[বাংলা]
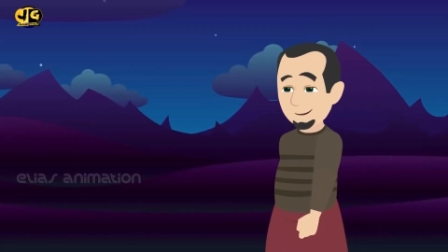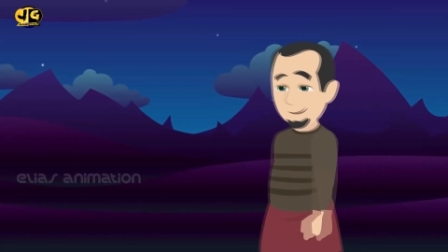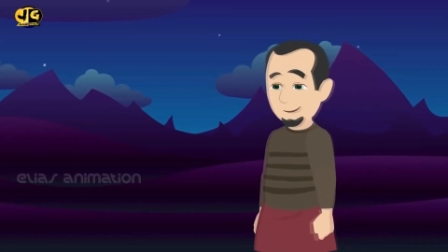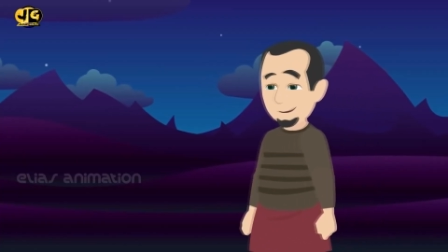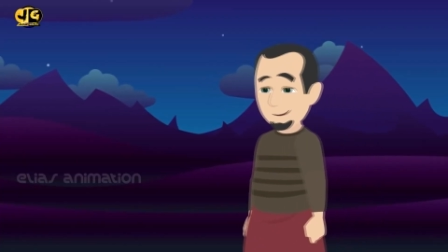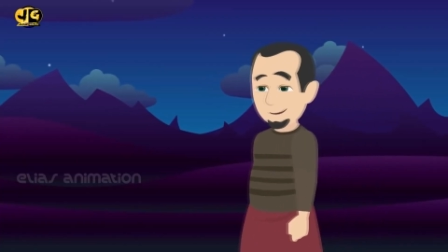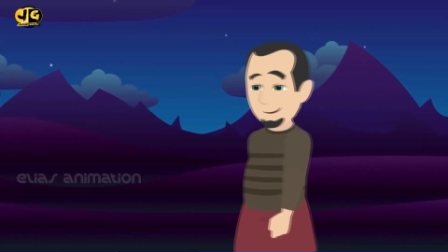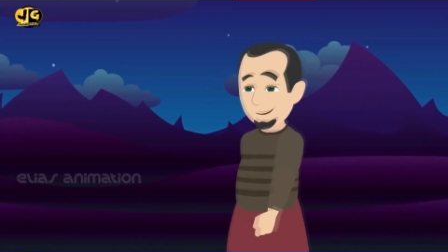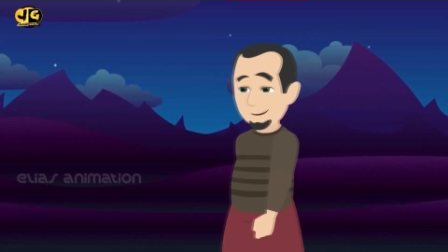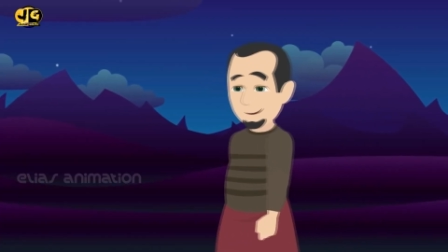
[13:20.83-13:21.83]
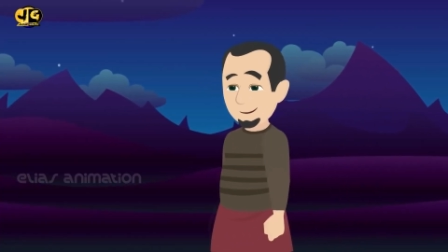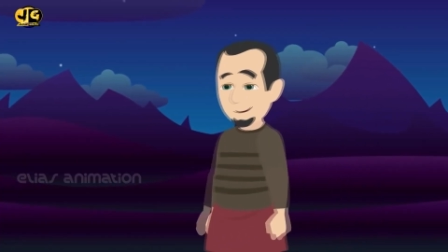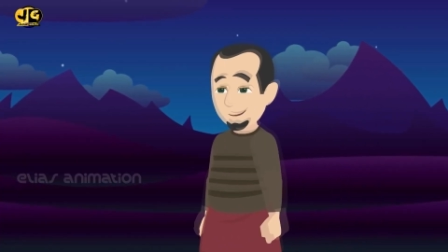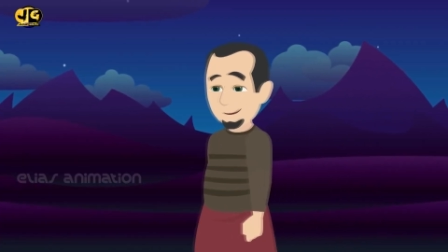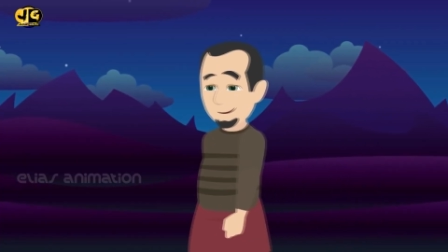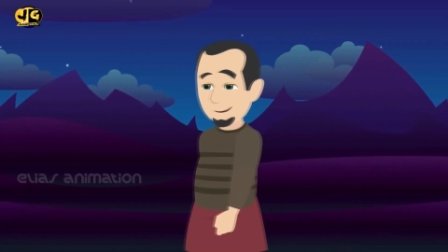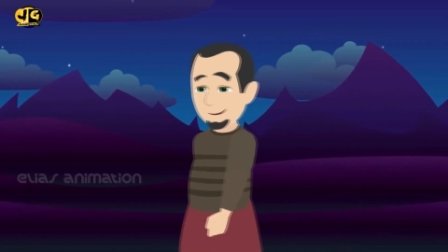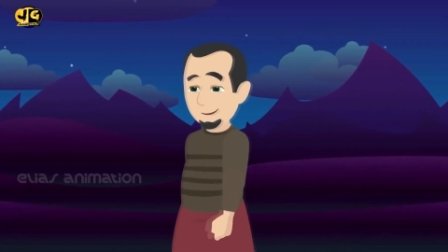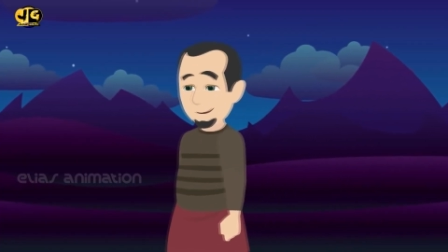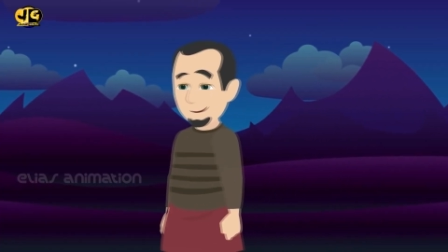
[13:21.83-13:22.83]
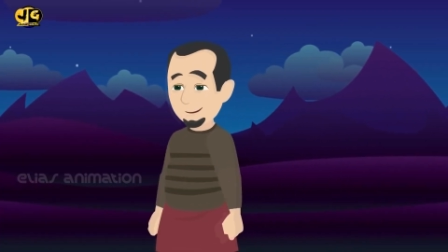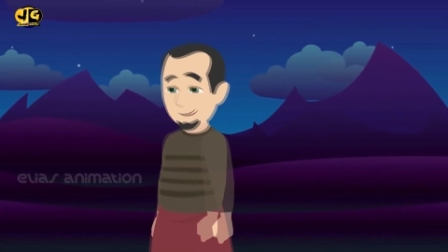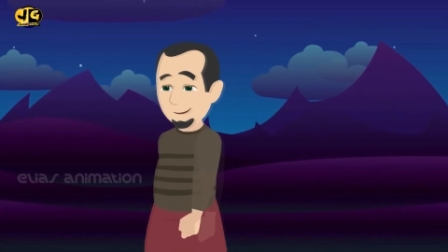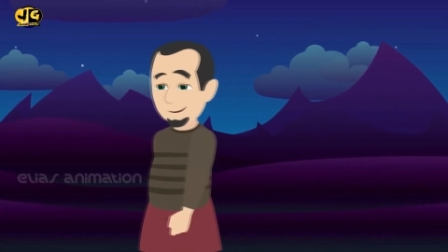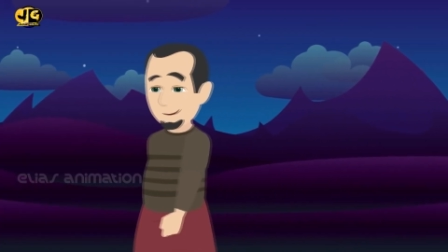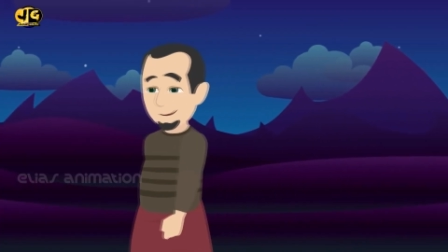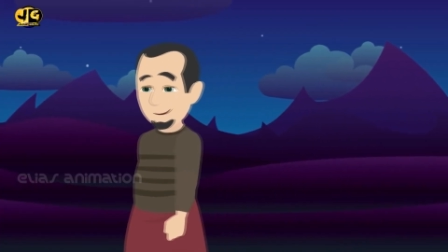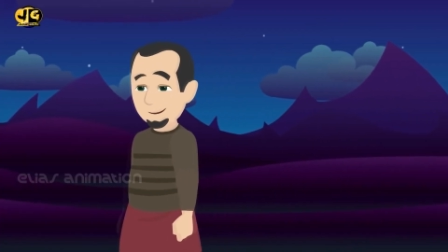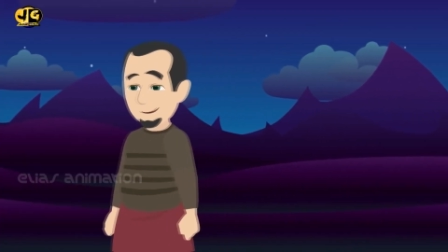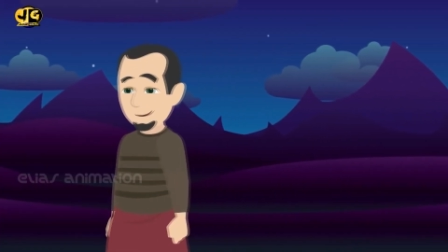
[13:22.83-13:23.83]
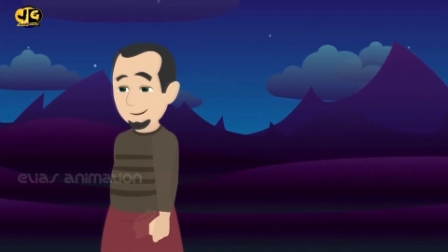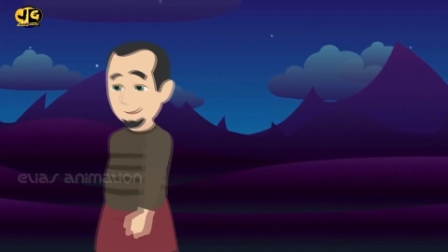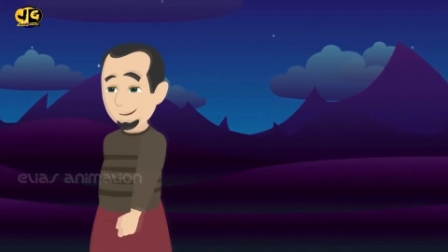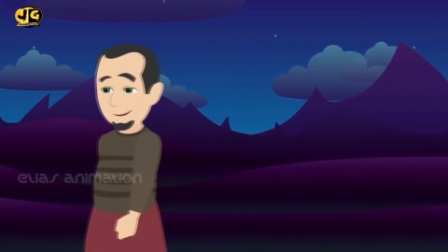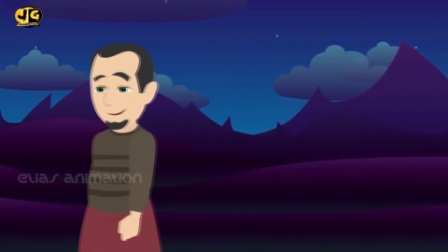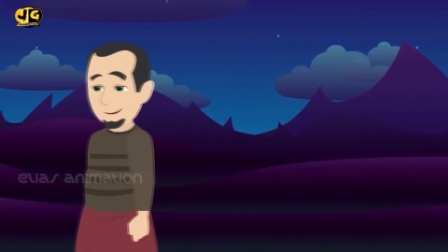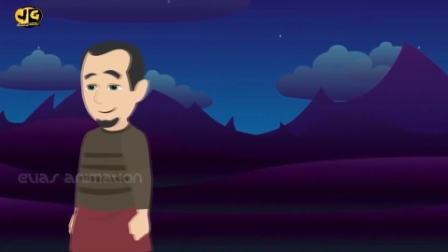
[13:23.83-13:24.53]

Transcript: সীমা গ্রামের একজন সাহেবের চাষের ক্ষেতে কাজ করত